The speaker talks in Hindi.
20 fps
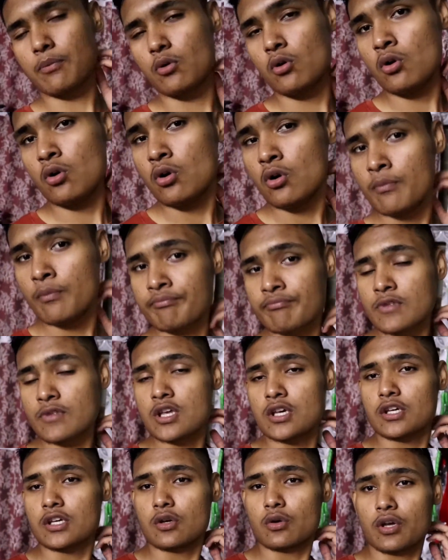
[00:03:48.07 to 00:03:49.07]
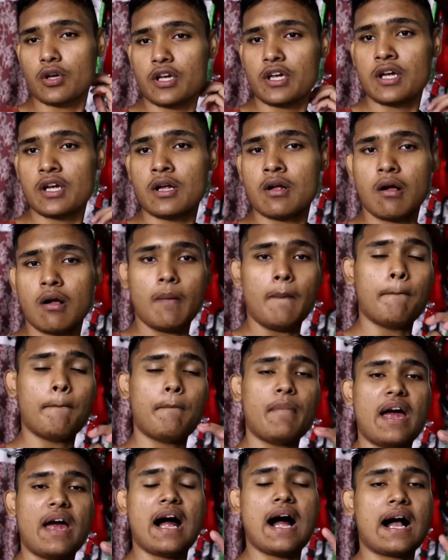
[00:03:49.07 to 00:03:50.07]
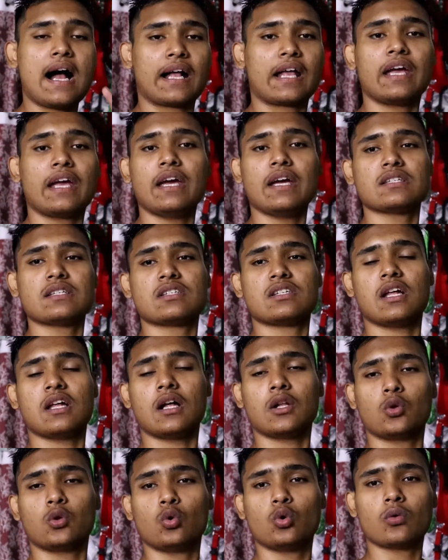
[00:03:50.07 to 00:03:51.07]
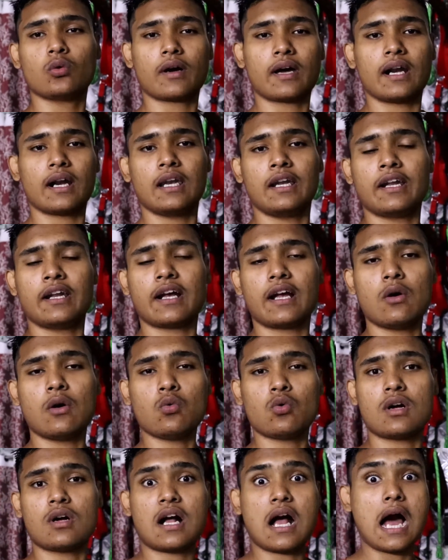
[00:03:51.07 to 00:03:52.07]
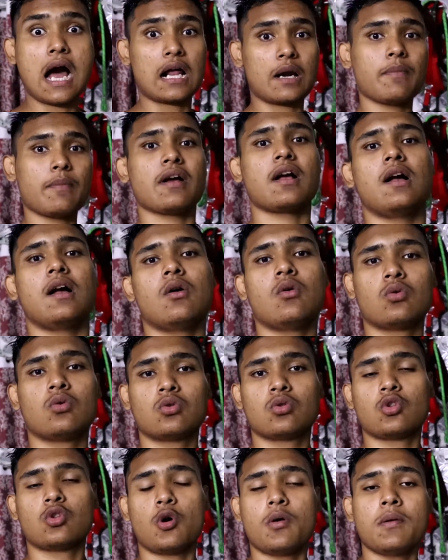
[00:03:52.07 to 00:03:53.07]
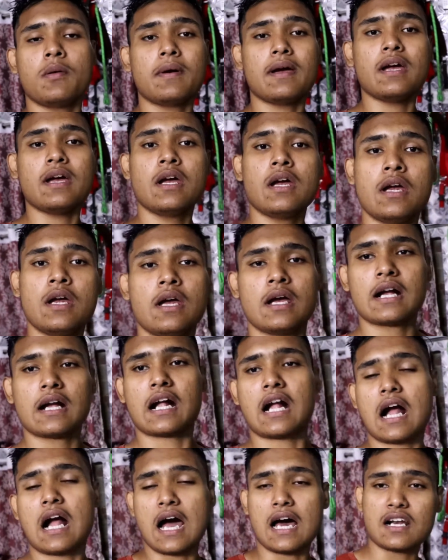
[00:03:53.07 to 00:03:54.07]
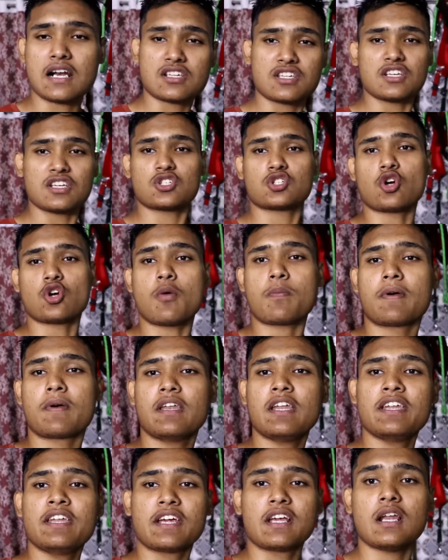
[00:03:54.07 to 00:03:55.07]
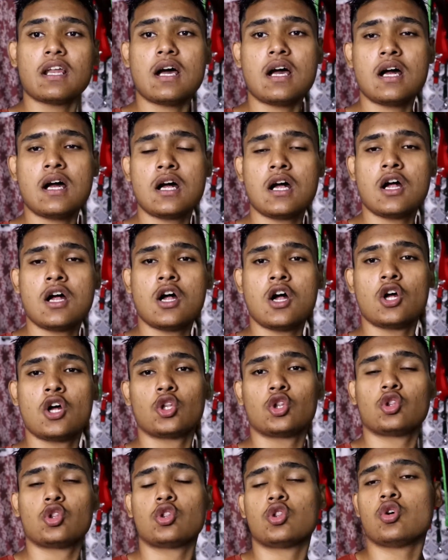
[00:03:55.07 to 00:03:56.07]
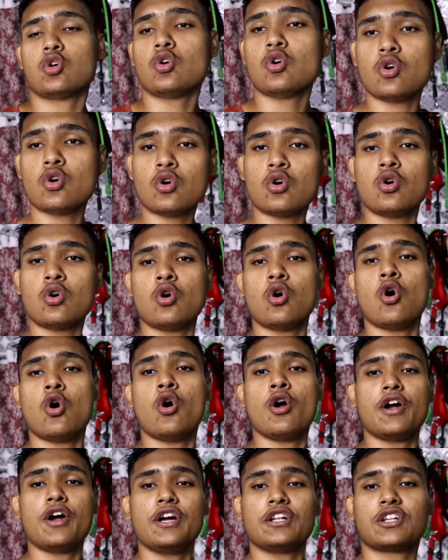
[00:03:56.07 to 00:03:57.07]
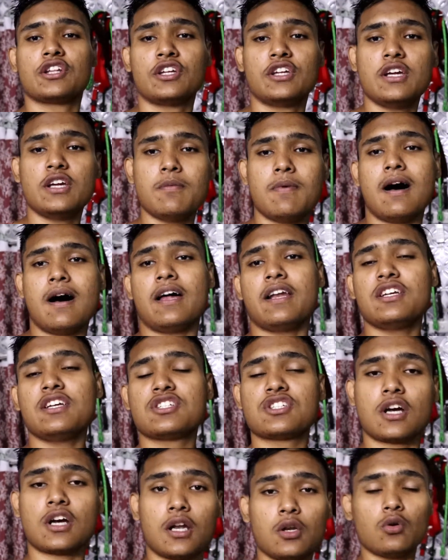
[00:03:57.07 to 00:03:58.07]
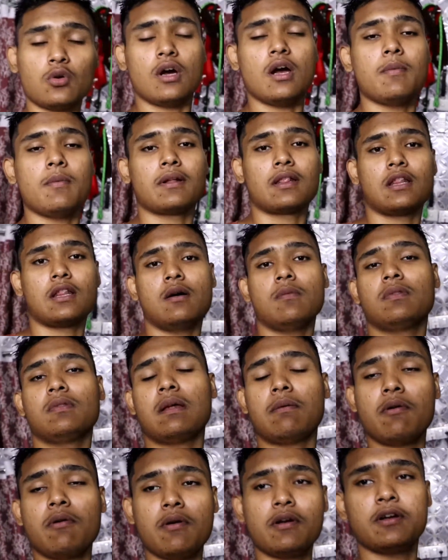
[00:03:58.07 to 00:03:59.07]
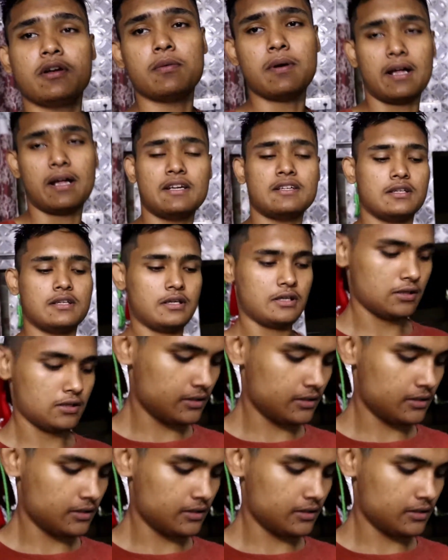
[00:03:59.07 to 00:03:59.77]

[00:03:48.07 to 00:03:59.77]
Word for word: आपको क्योंकि मैं आके सीधा दूध वगैरह लेने गया हूँ कार में गया हूँ तो अभी मैं कार से शॉप के लिए निकला तो इतनी बारिश चालू है मतलब तभी भी बारिश